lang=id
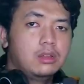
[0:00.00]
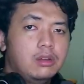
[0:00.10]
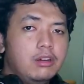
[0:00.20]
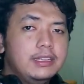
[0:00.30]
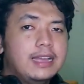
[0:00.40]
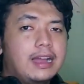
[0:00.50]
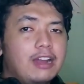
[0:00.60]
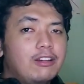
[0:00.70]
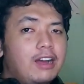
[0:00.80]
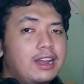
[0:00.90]
Oh iya,
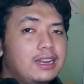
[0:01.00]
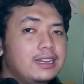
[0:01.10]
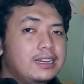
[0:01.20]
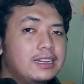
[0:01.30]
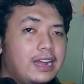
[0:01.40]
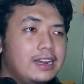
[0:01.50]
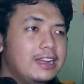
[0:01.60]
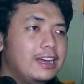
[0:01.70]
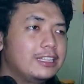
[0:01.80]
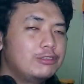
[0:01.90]
kalau kalian dengar
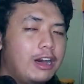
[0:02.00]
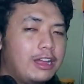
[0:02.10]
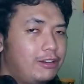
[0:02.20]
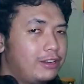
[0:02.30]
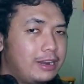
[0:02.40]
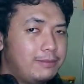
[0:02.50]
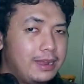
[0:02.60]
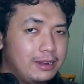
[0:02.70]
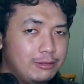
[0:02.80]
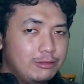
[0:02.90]
ada suara orang
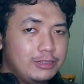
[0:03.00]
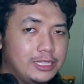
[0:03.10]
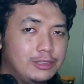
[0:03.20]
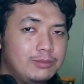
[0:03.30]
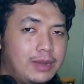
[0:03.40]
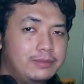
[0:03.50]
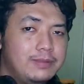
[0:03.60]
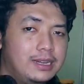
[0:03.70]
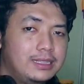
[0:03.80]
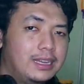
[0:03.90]
malu, itu
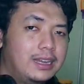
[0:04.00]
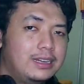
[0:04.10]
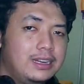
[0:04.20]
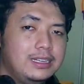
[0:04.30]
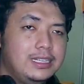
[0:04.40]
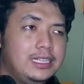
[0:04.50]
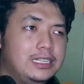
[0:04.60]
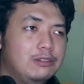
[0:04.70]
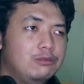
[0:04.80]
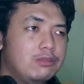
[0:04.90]
maaf banget ya, karena
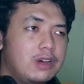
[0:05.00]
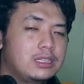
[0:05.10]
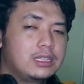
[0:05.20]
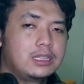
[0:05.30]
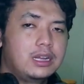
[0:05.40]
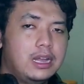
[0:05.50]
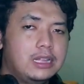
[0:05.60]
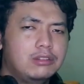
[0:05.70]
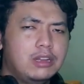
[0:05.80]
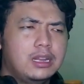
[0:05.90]
di luar tetangga
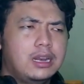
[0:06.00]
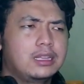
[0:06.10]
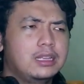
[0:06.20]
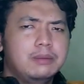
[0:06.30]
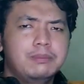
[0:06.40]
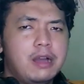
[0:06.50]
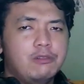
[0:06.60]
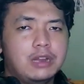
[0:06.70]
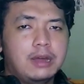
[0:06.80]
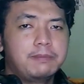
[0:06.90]
itu kayak lagi
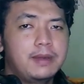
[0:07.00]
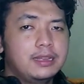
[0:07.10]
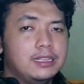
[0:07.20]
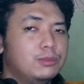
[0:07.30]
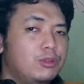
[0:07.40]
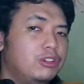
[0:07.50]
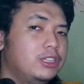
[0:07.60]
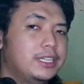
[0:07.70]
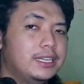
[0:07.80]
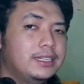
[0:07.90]
ngebangun apa gitu
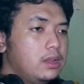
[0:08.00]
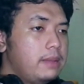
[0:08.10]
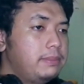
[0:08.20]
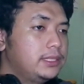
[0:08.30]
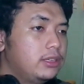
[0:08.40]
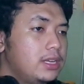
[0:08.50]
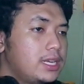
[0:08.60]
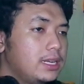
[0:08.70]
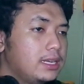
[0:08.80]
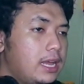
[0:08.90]
pokoknya.
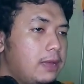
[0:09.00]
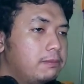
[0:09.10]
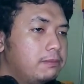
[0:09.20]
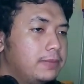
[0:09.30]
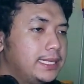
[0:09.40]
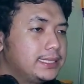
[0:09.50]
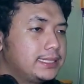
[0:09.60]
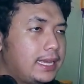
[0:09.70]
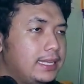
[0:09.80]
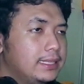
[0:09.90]
Episode ke-6, Mad
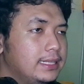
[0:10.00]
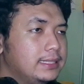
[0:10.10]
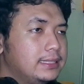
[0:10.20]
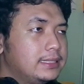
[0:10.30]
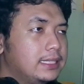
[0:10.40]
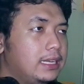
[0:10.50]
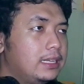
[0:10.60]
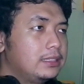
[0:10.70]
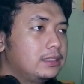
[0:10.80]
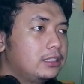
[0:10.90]
Scientist,
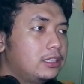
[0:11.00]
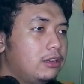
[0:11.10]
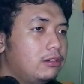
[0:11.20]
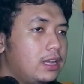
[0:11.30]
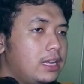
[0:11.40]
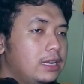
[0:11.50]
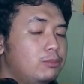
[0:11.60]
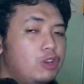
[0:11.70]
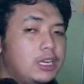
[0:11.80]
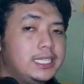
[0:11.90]
atau kayak
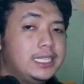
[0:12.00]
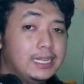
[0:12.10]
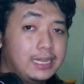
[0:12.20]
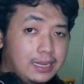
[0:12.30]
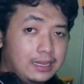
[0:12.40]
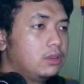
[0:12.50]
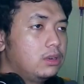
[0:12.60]
ilmuwan gila.